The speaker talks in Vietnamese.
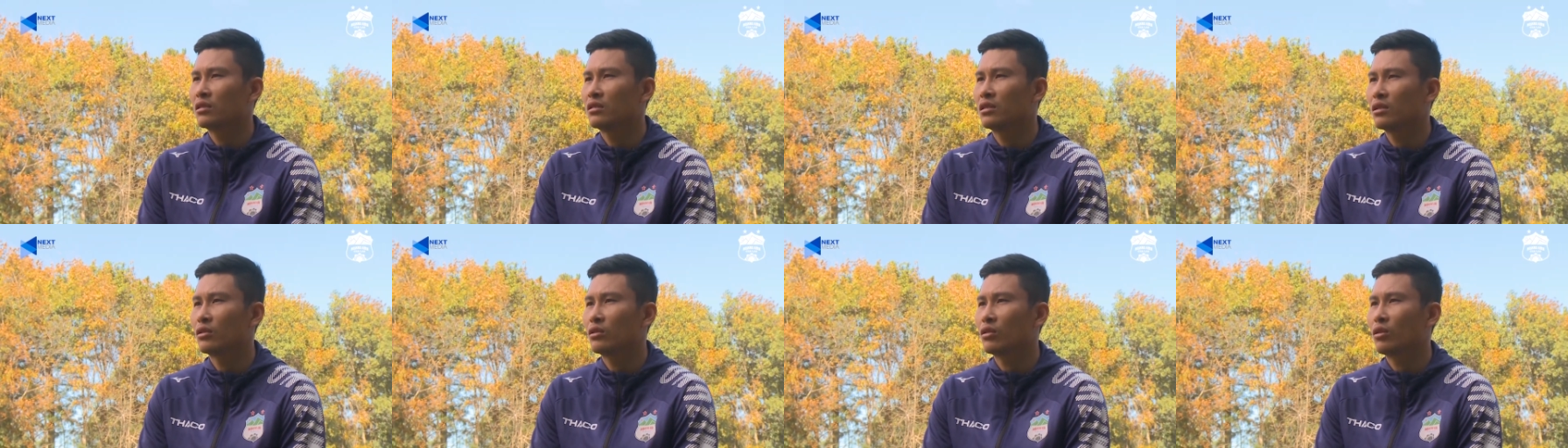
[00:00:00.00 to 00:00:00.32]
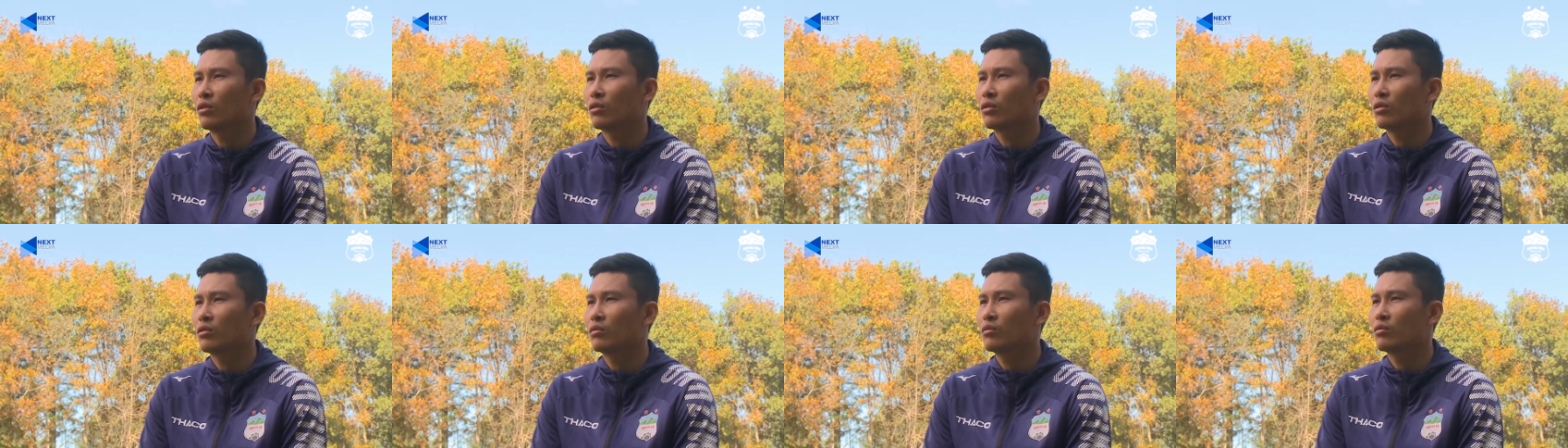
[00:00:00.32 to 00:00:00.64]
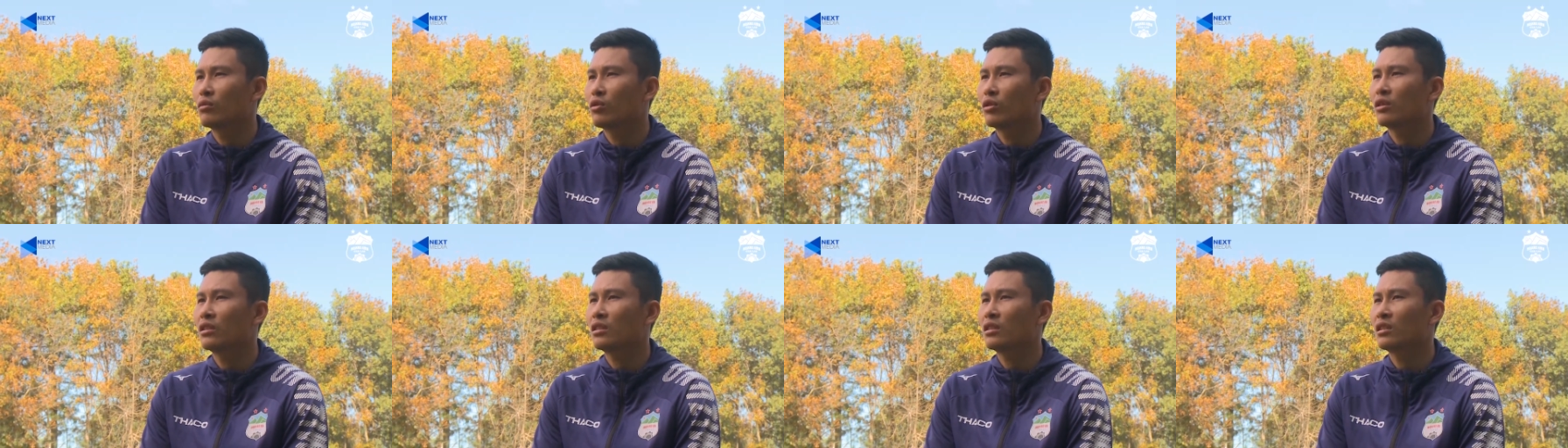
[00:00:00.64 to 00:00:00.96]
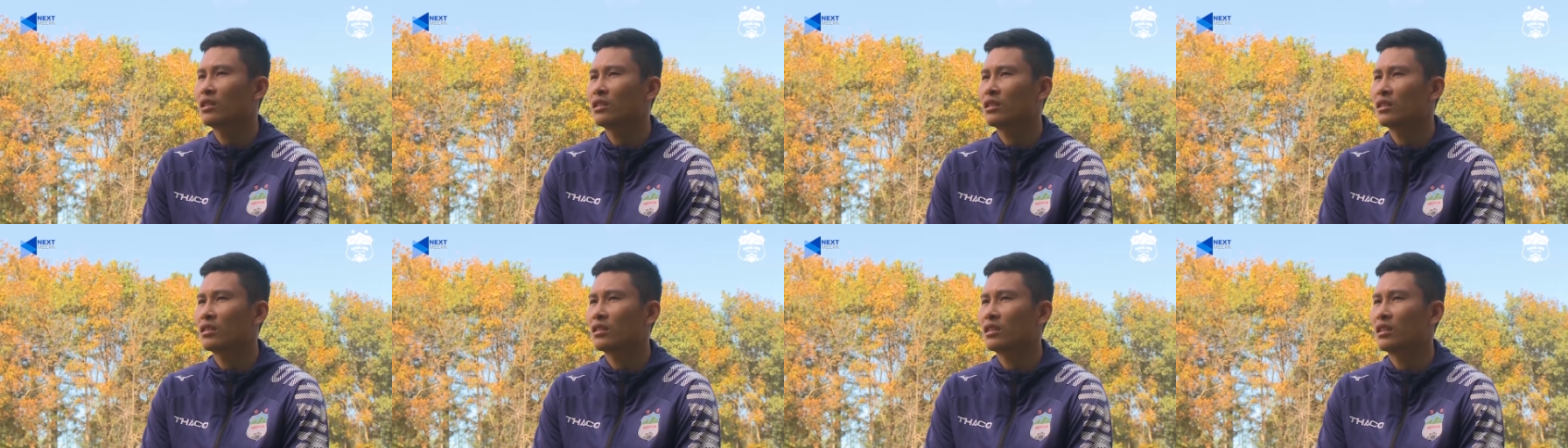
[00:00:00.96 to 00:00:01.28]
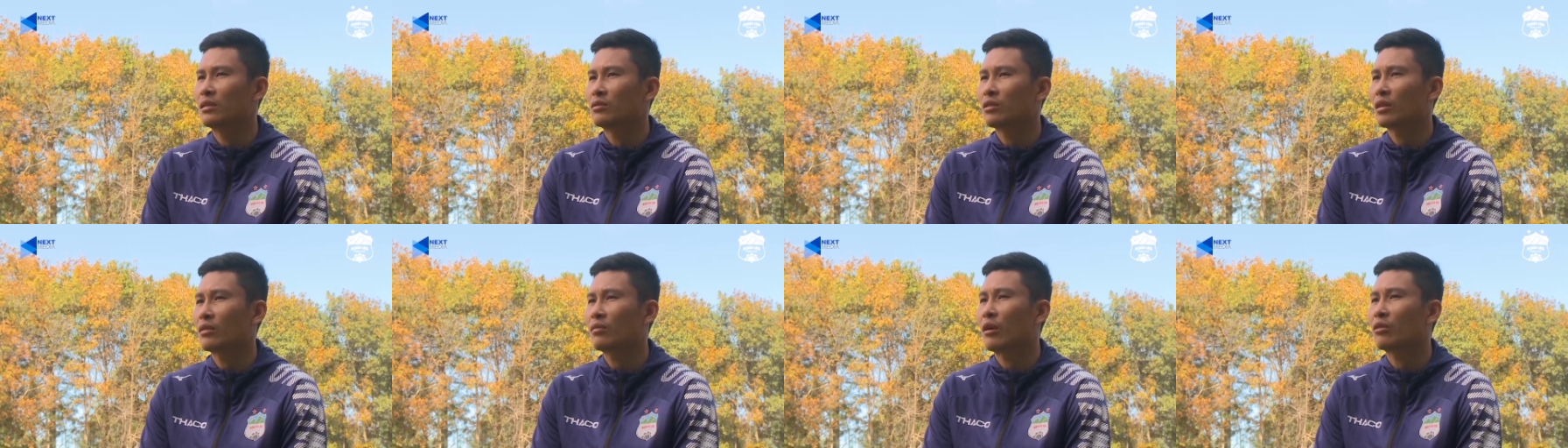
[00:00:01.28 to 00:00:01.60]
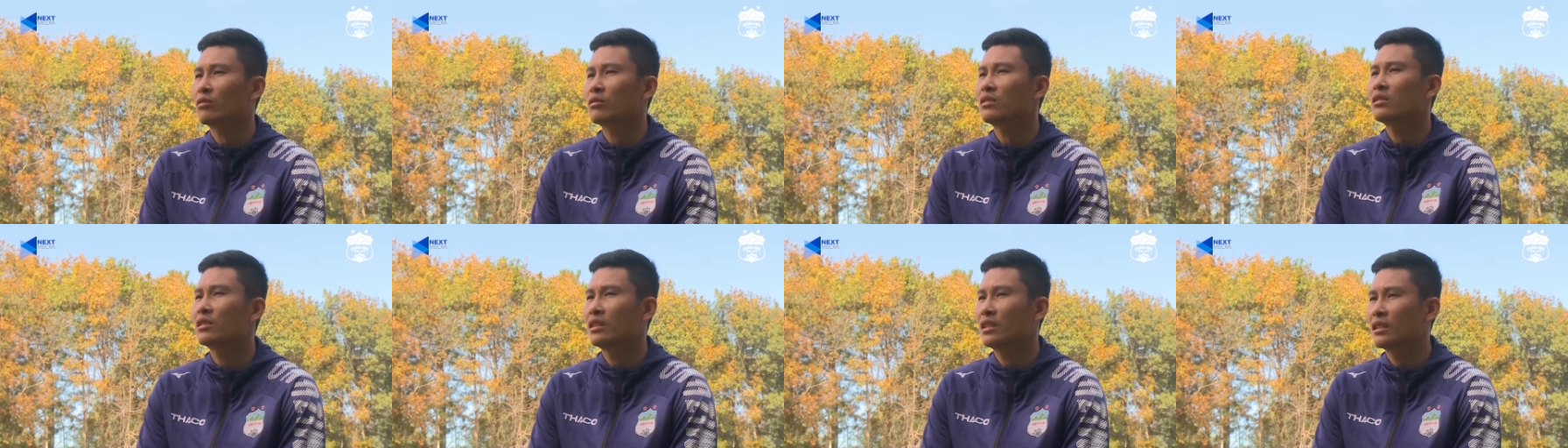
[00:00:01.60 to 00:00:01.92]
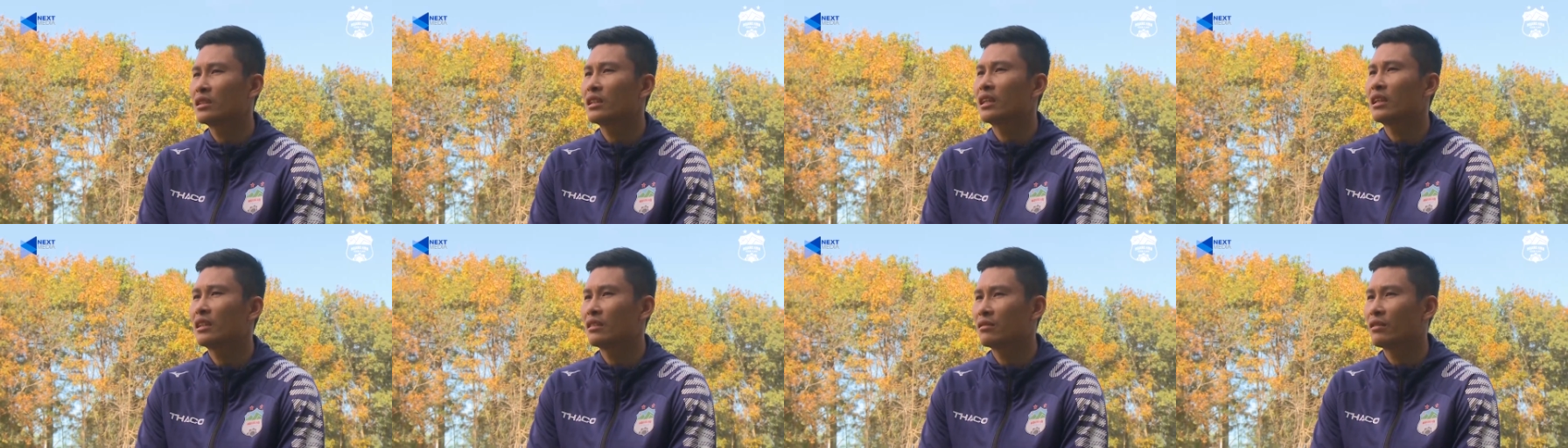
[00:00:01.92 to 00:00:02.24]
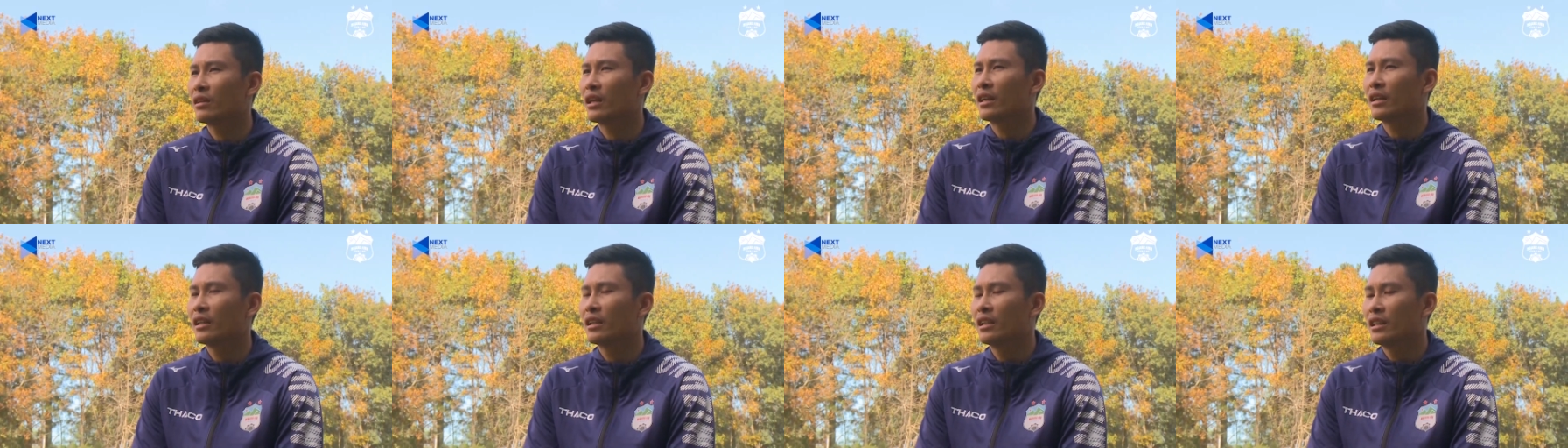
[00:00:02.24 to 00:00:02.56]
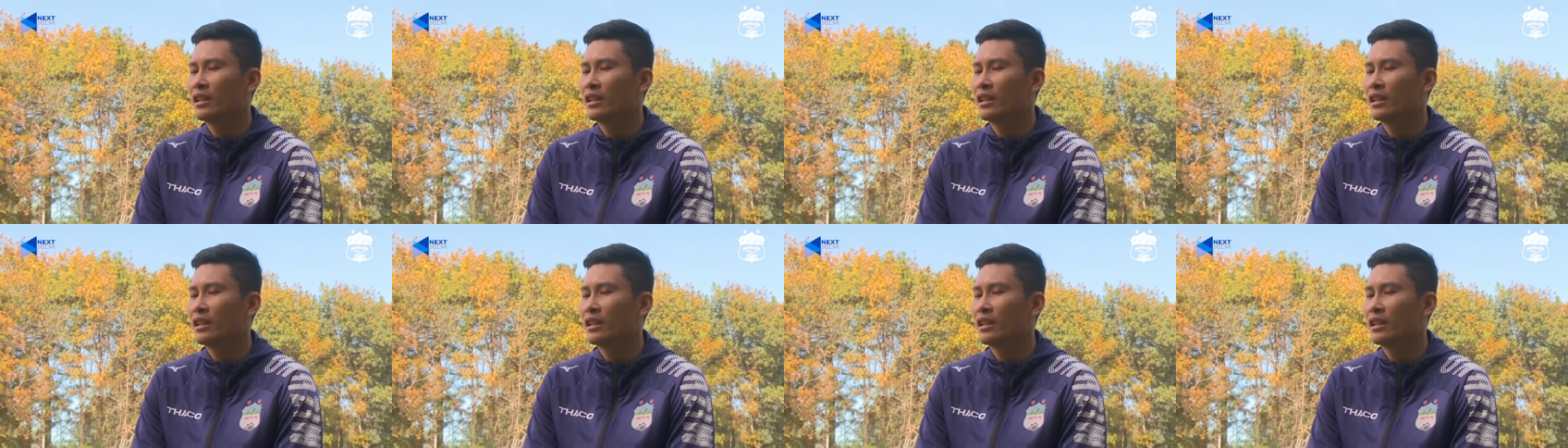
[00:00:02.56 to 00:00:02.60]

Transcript: cô cũng muốn ờ, kiểm soát bóng từ dưới lên trên như vậy